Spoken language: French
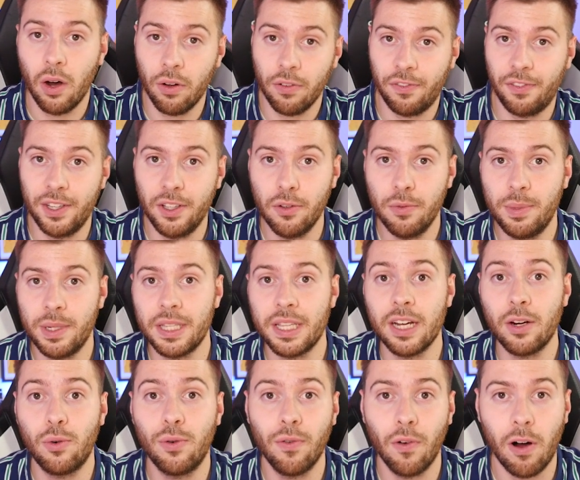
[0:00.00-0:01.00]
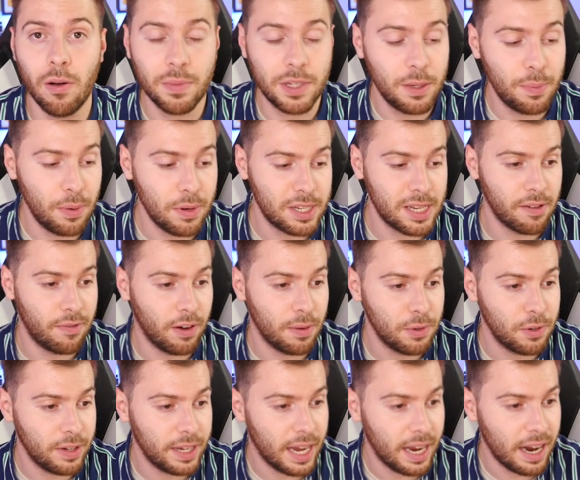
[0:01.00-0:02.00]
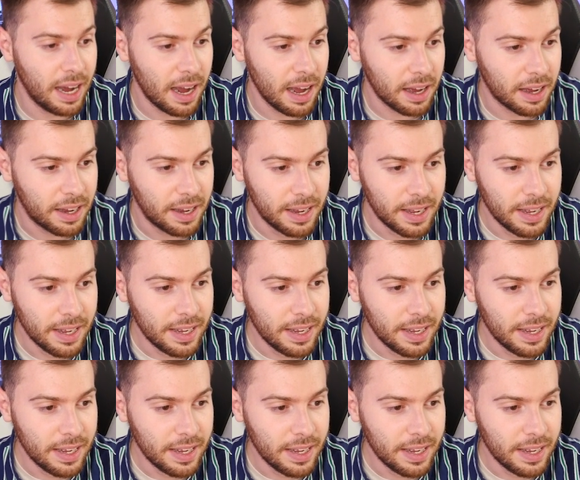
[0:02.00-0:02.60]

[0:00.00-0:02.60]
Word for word: Amphinobi, découvrons un petit peu sa forme de Galar.